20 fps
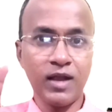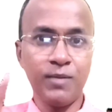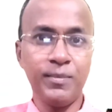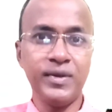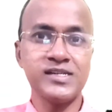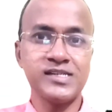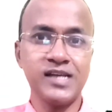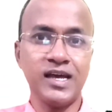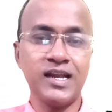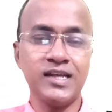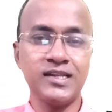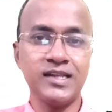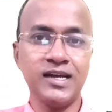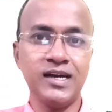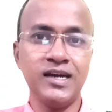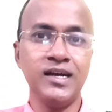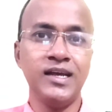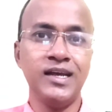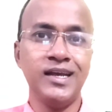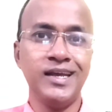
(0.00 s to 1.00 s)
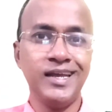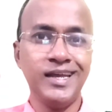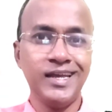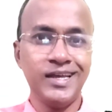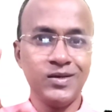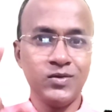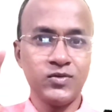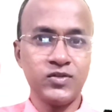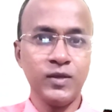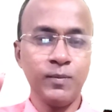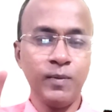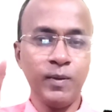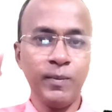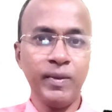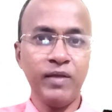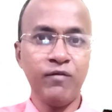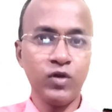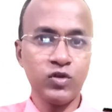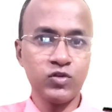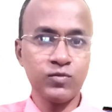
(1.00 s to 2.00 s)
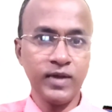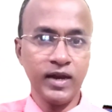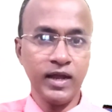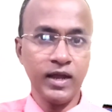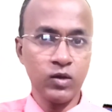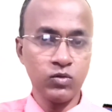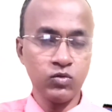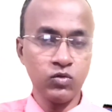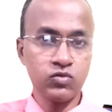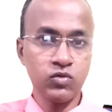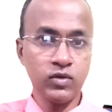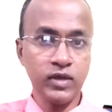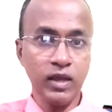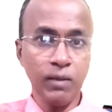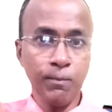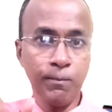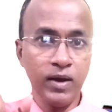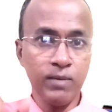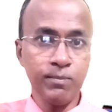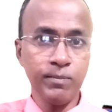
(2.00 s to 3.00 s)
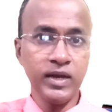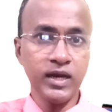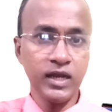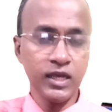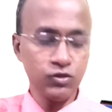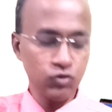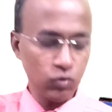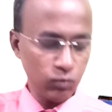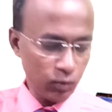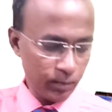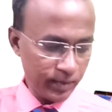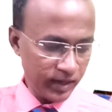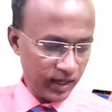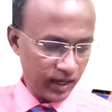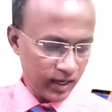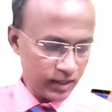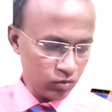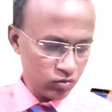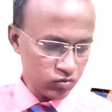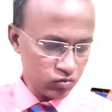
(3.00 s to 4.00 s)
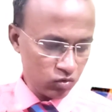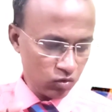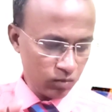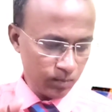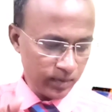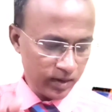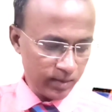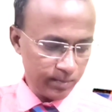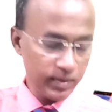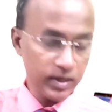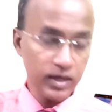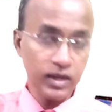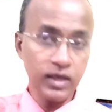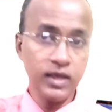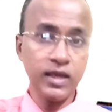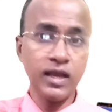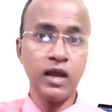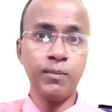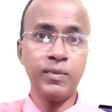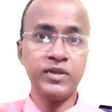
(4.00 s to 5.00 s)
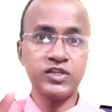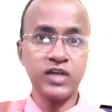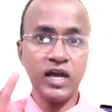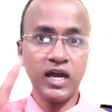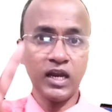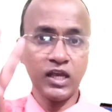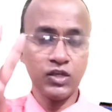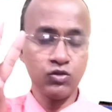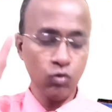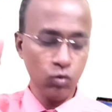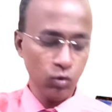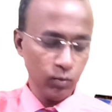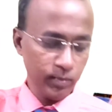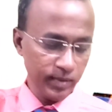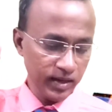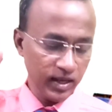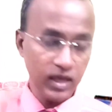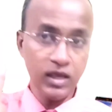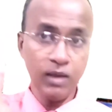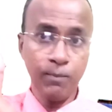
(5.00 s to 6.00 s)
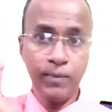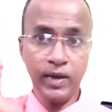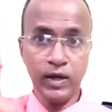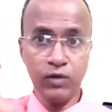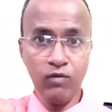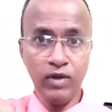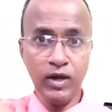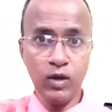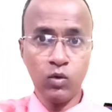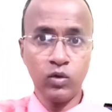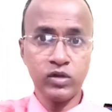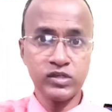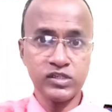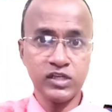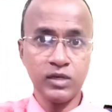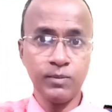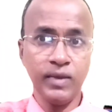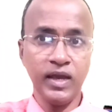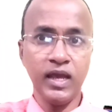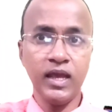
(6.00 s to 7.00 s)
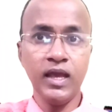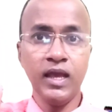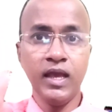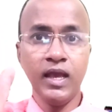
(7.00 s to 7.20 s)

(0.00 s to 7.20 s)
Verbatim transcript: कमेंट्स आ रहा था उसी पे मैं वीडियोस बना रहा हूँ दोस्तों ये प्लम्बर की जॉब ओपनिंग है दोस्तों प्लम्बर की यहाँ पे चार की जॉब ओपनिंग है ये पनवेल लोकेशन में है